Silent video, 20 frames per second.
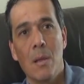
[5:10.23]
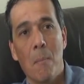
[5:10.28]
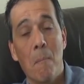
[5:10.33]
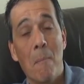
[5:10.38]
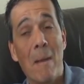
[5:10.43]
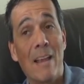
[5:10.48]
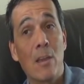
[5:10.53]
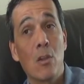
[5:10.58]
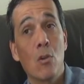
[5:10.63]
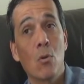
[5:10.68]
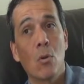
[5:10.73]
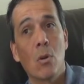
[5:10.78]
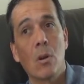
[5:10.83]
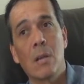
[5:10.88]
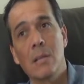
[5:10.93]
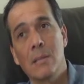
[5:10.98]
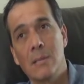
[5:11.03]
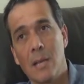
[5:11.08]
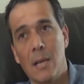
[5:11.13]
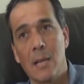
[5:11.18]
mayor
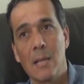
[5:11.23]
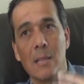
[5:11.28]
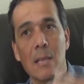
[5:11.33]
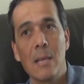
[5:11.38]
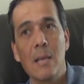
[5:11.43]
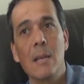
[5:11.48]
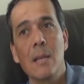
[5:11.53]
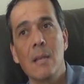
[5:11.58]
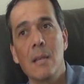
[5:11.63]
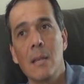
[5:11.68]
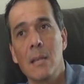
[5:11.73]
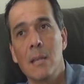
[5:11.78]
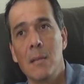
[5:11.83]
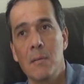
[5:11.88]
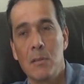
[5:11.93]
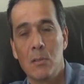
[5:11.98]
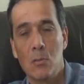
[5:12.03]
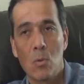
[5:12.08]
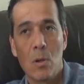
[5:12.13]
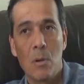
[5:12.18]
que te genere
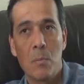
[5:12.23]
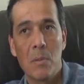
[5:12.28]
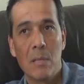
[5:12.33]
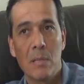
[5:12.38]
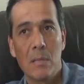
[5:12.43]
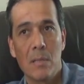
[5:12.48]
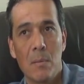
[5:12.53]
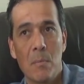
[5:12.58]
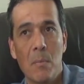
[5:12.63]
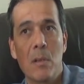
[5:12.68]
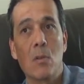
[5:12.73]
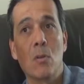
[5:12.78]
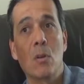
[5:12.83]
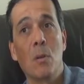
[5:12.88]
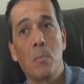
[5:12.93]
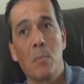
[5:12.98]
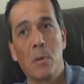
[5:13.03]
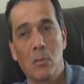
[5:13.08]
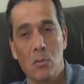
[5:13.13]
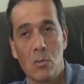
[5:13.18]
eventualmente
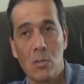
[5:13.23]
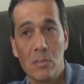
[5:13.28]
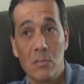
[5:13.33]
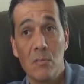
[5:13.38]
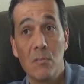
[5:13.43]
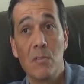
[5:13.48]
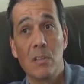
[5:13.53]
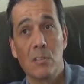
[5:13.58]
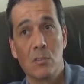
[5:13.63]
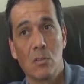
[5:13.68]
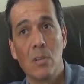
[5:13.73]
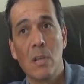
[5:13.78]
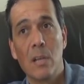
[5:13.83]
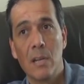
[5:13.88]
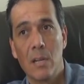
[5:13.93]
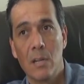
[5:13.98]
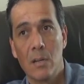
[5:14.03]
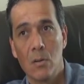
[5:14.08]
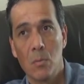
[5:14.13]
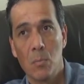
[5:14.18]
mayores presiones
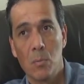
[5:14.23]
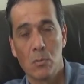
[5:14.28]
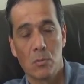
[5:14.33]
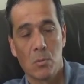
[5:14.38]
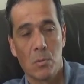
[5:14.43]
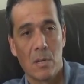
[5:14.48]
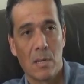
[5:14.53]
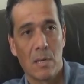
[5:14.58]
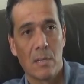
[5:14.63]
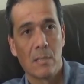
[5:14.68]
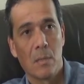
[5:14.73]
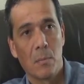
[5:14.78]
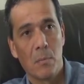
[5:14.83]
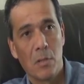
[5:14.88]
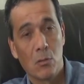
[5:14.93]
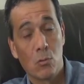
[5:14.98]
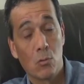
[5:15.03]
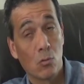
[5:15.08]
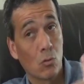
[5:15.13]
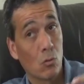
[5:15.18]
inflacionarias ¿no? por
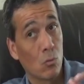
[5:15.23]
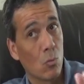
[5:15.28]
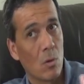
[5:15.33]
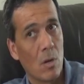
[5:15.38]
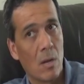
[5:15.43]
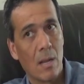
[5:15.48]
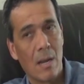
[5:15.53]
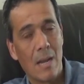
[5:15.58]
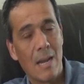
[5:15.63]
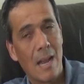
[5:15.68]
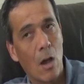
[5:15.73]
sobrecalentamiento. Esa es una.